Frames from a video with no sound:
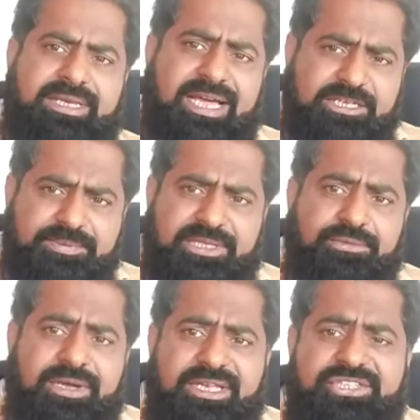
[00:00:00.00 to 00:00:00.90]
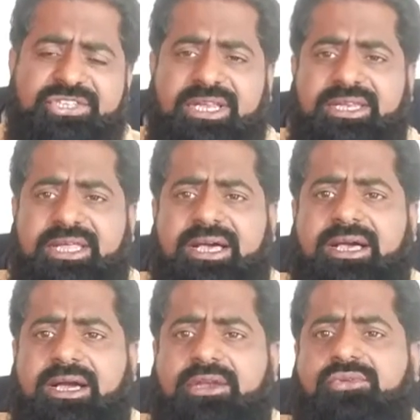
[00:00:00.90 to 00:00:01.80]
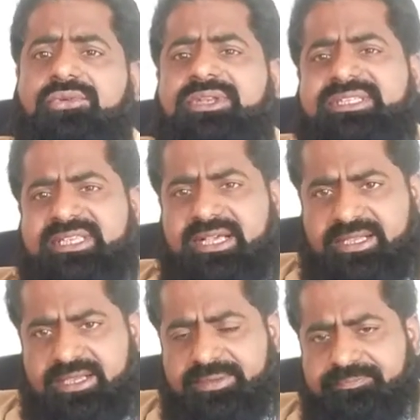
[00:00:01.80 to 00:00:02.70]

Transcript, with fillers: इलाज बताऊंगा इन शर्कुलसा का